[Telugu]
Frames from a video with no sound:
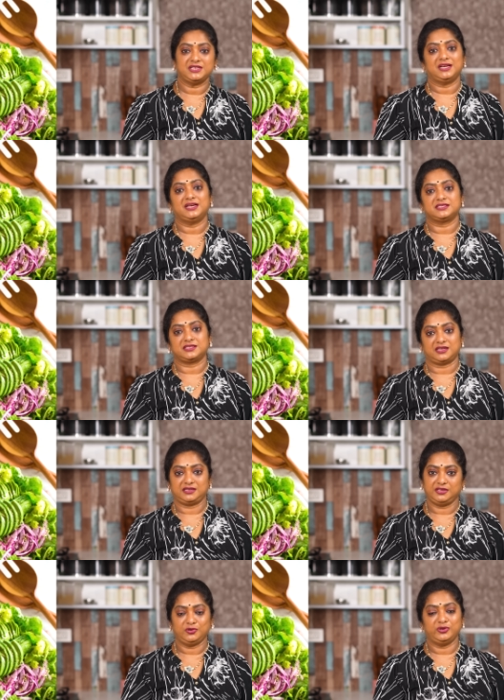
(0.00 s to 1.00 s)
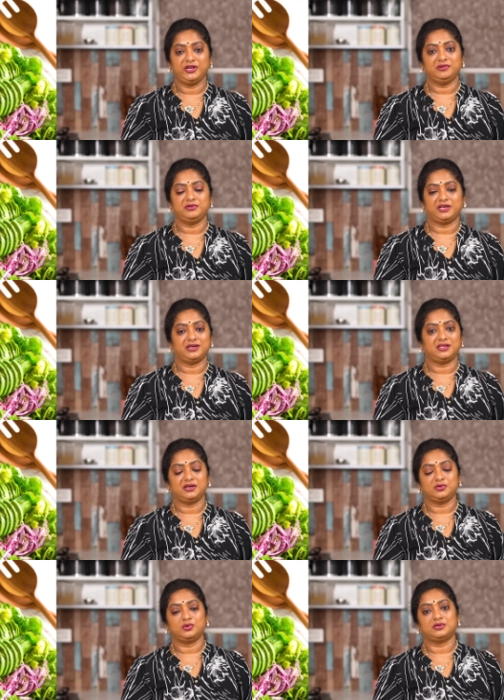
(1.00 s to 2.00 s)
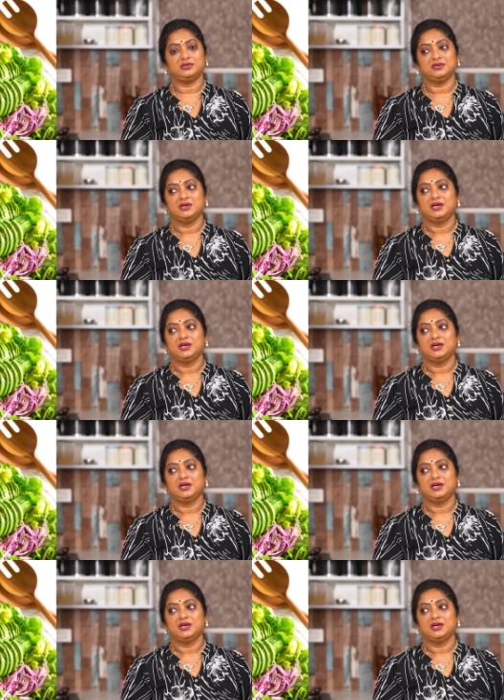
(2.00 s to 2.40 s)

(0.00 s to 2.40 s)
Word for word: సాలాడ్స్ కానీ ఈ రెండే ఉంటాయి కదా అన్కుక్డ్